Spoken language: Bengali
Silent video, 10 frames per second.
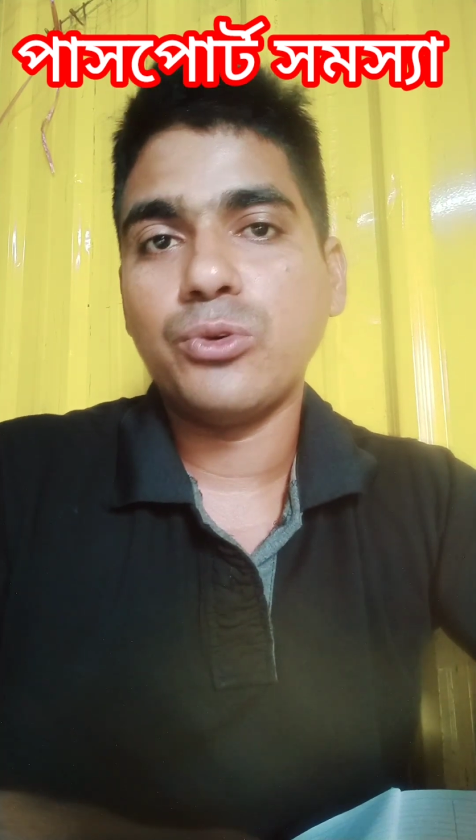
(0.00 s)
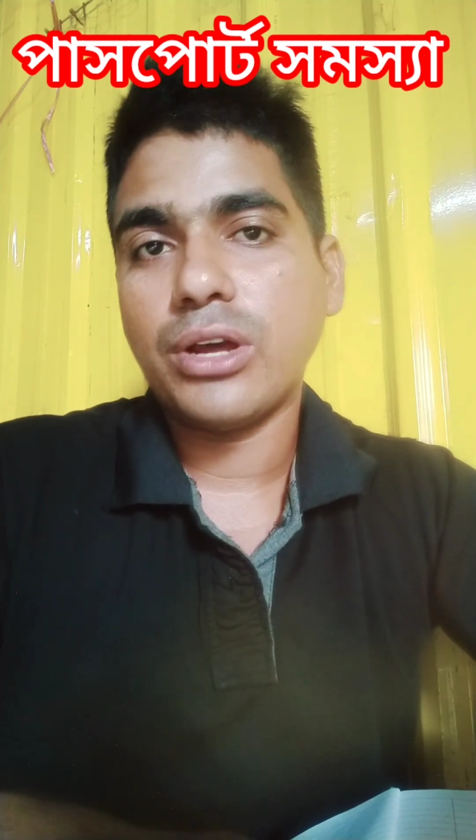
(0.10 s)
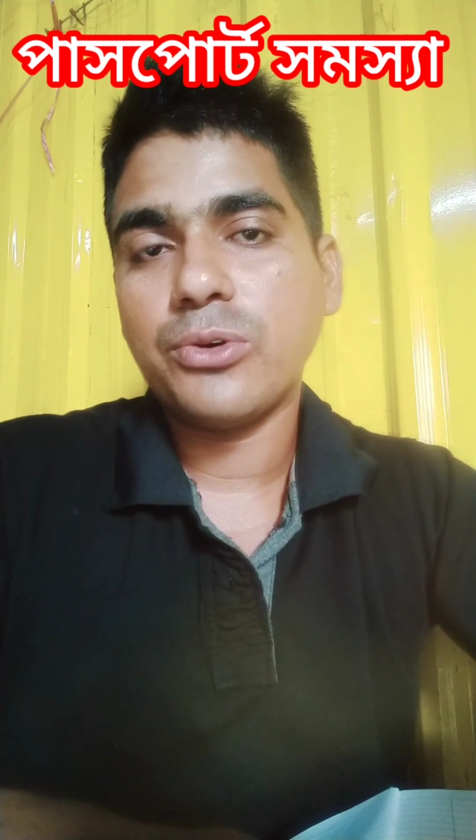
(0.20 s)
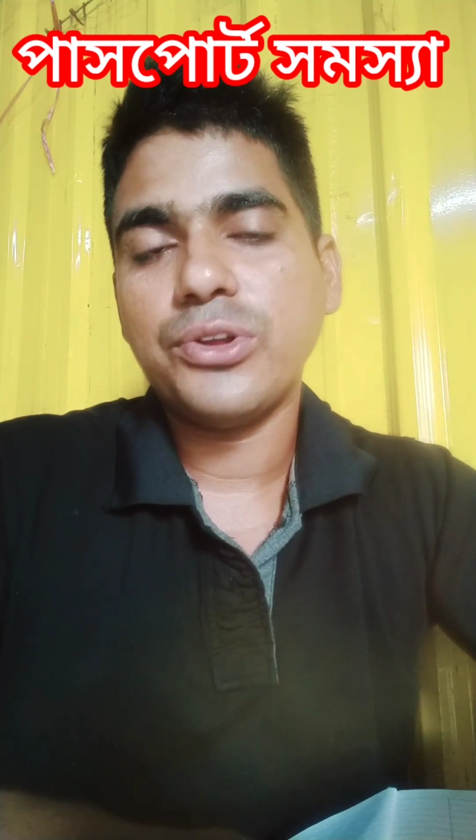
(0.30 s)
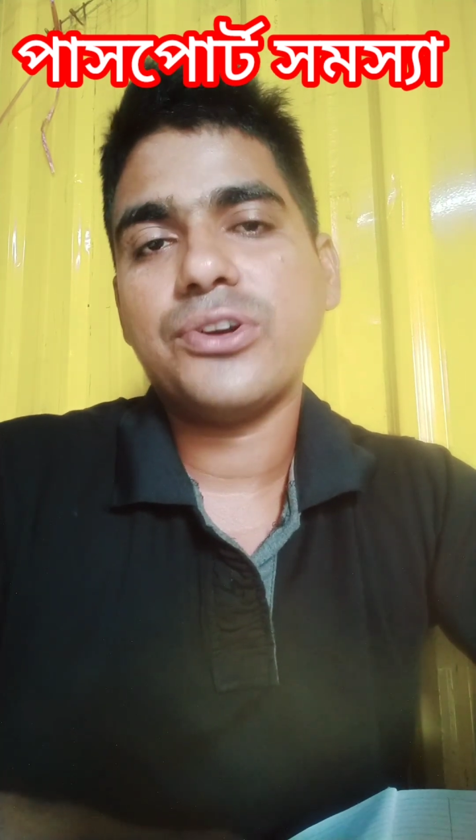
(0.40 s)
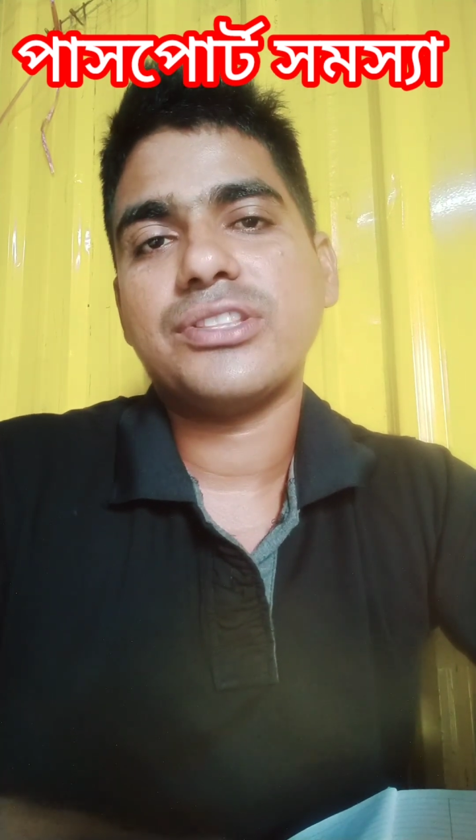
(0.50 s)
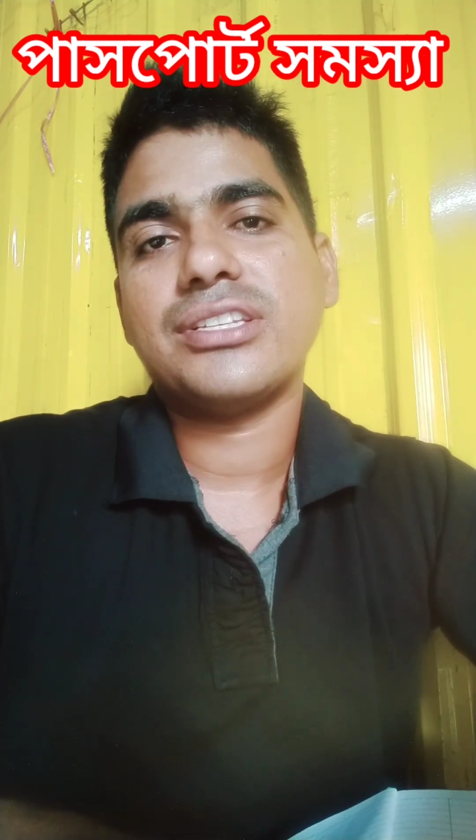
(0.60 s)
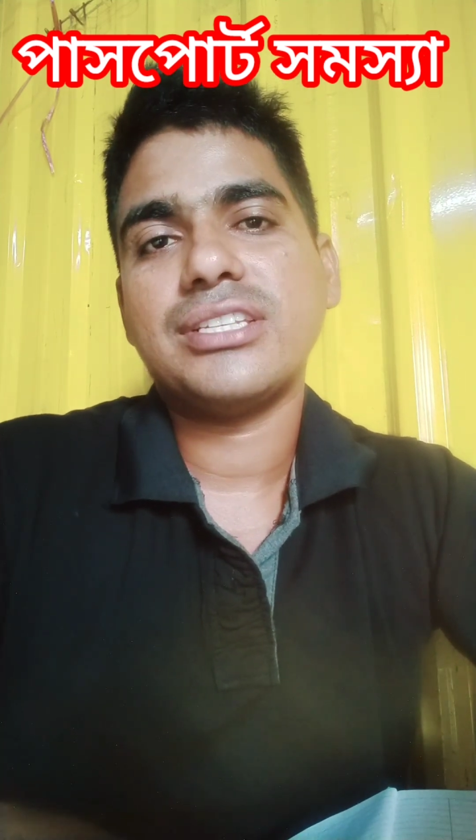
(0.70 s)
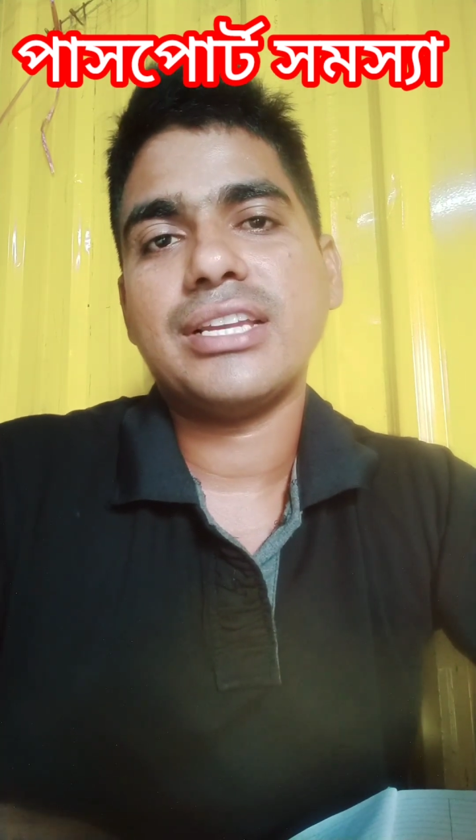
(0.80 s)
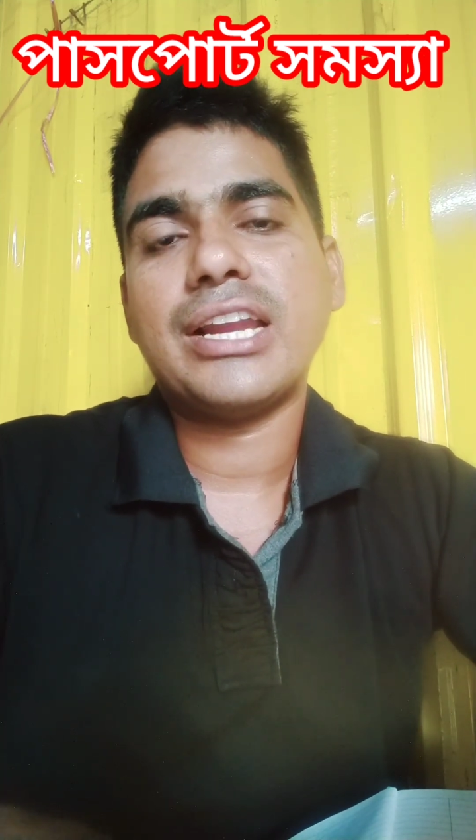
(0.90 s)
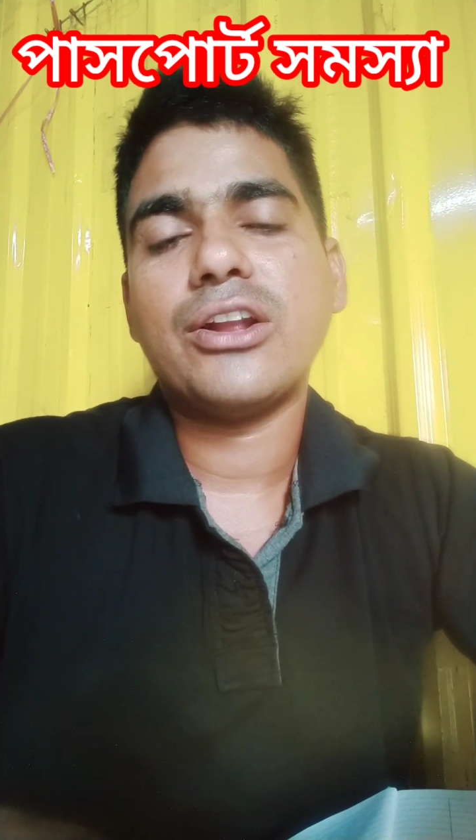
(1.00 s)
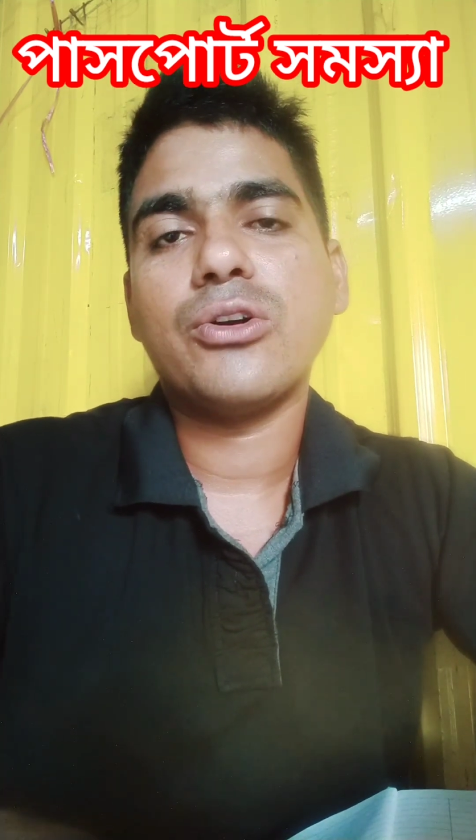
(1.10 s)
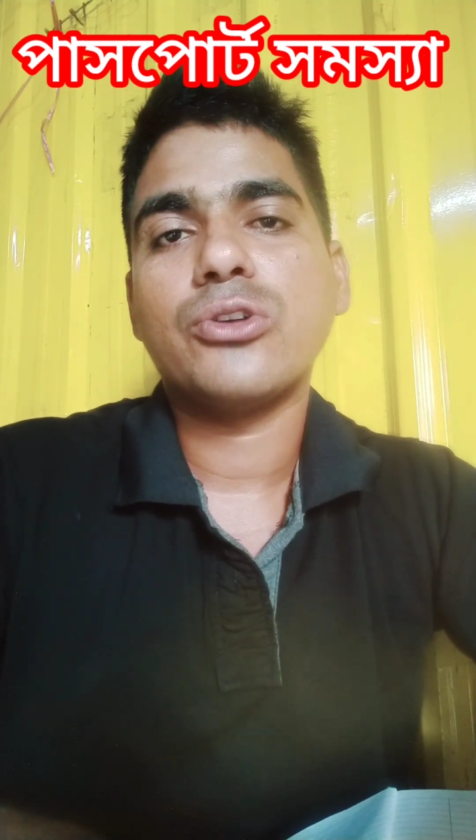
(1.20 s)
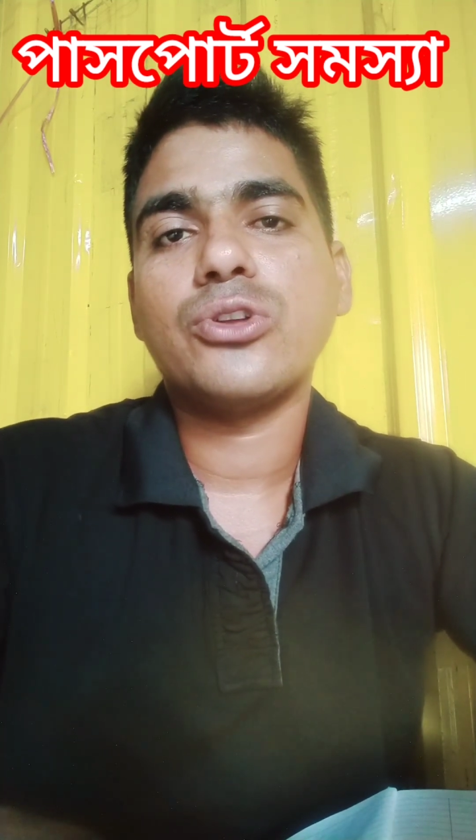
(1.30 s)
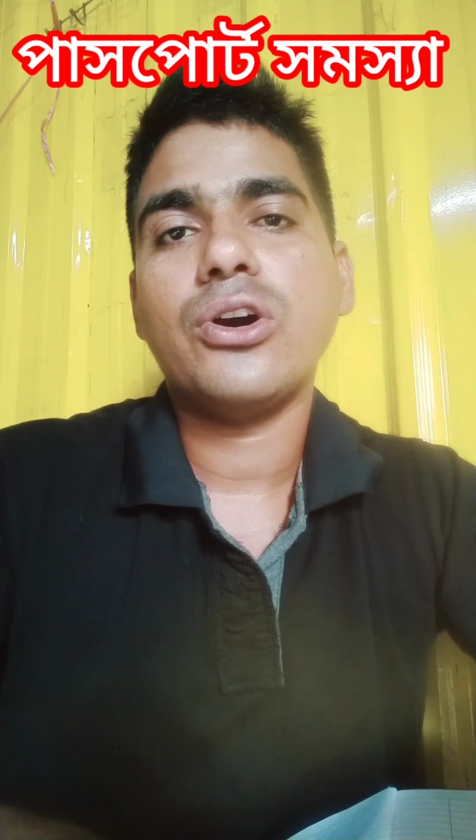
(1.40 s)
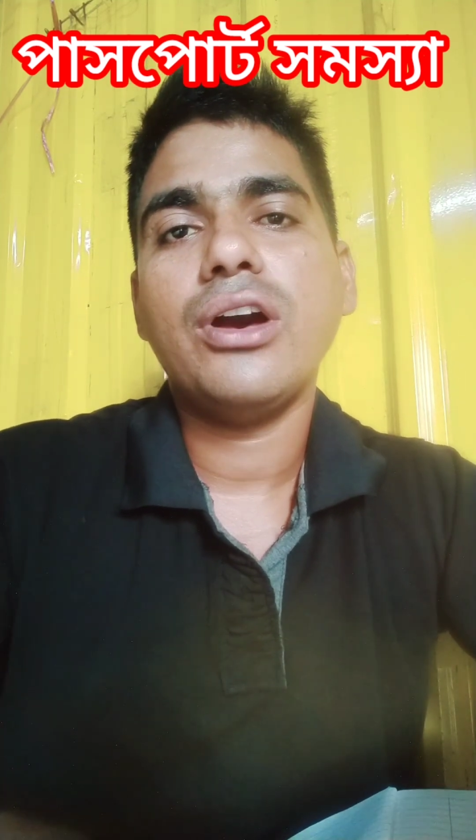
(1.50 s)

ঘোরাঘুরি করতেছে কেননা গত